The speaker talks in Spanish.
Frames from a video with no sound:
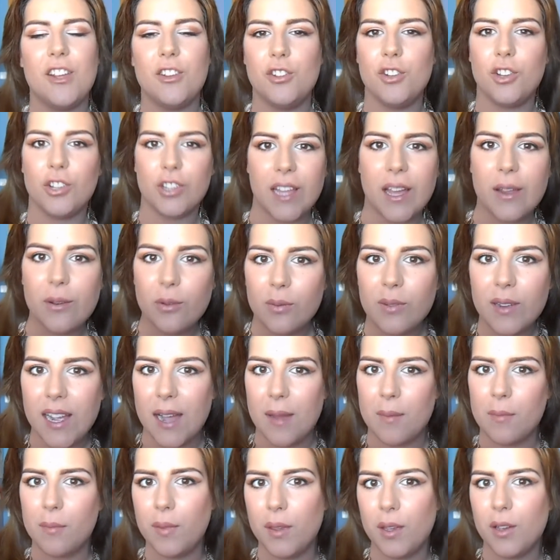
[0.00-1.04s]
notar un
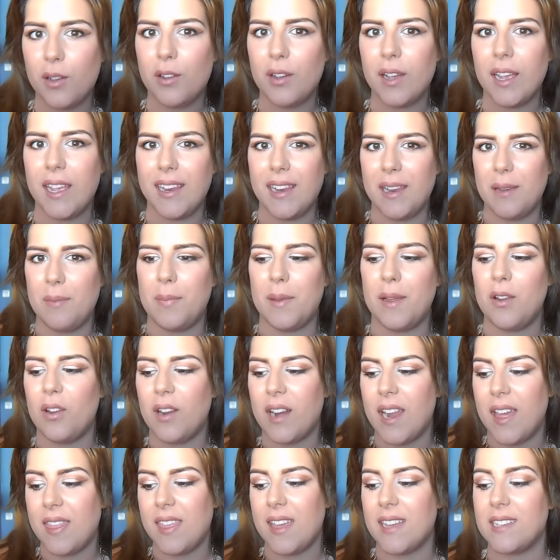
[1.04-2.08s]
cambio en el pelo
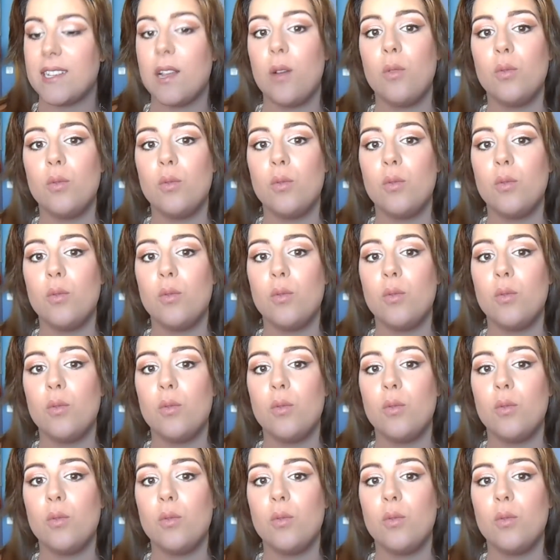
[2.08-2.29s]
gracias